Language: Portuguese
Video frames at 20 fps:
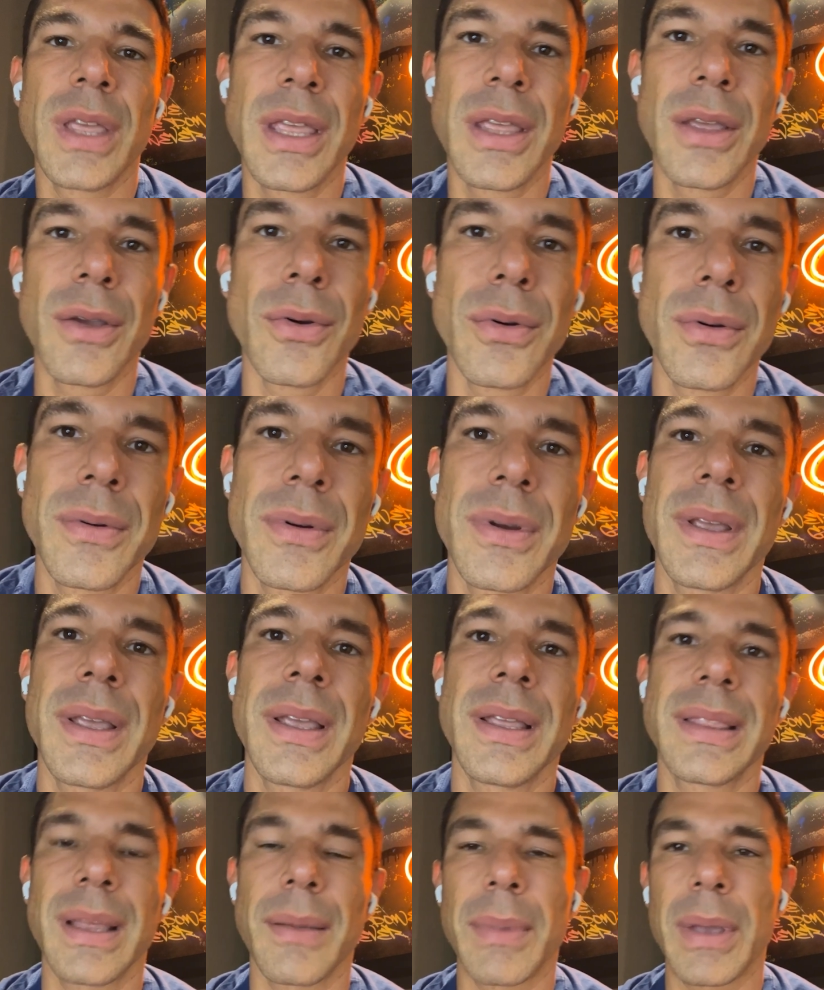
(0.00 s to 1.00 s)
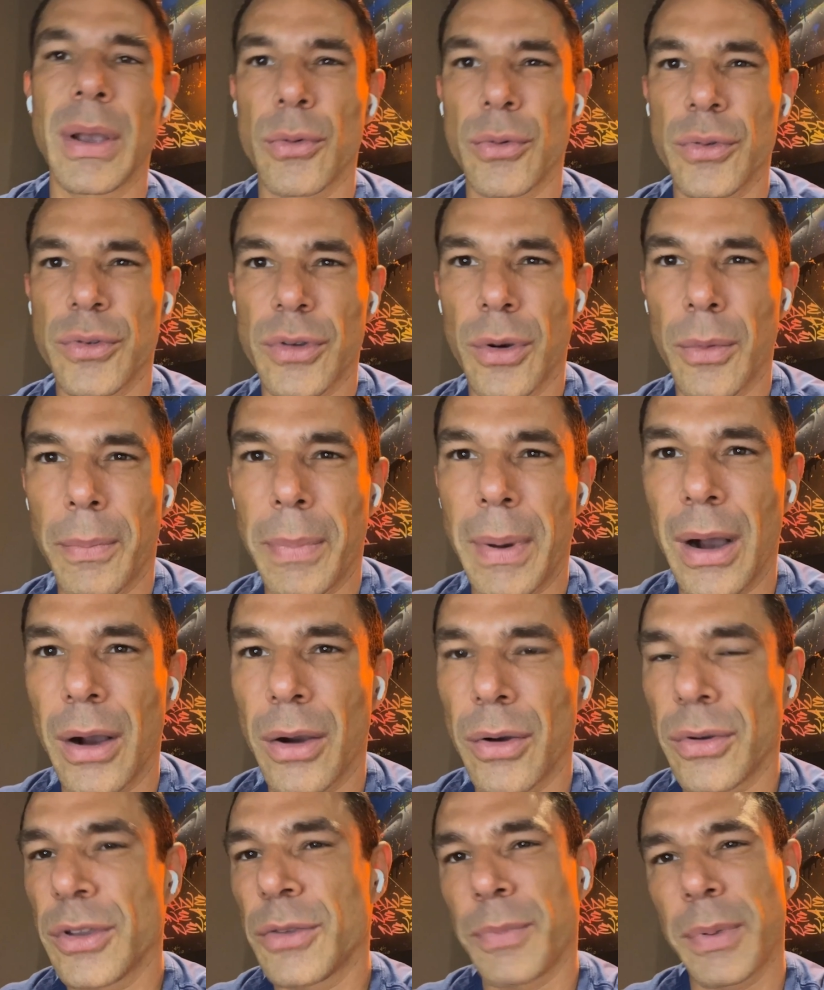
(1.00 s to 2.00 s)
Rio, e também com São
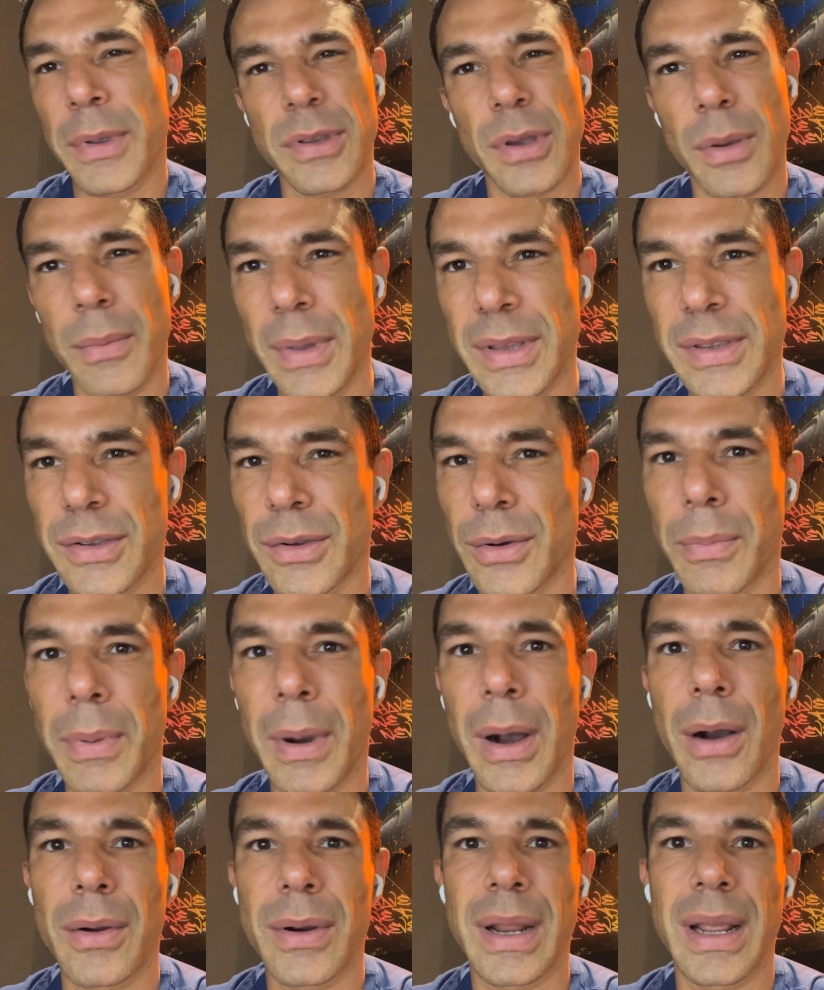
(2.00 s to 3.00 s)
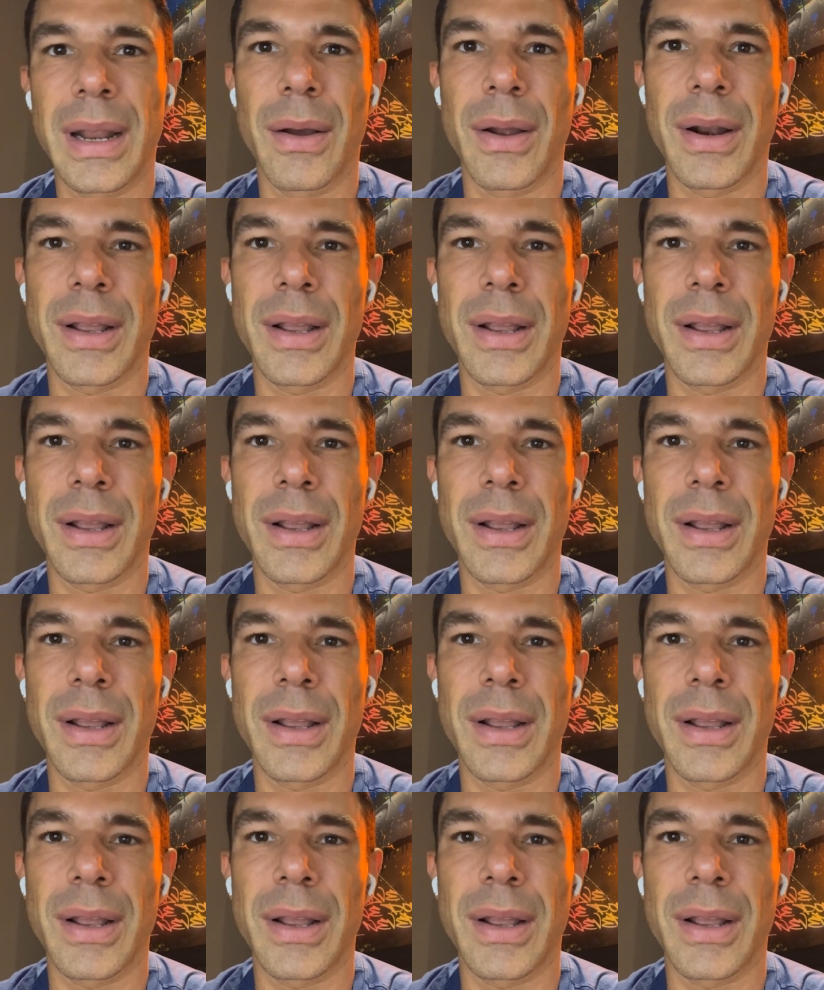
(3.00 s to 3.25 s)
Paulo, especialmente São Paulo, né?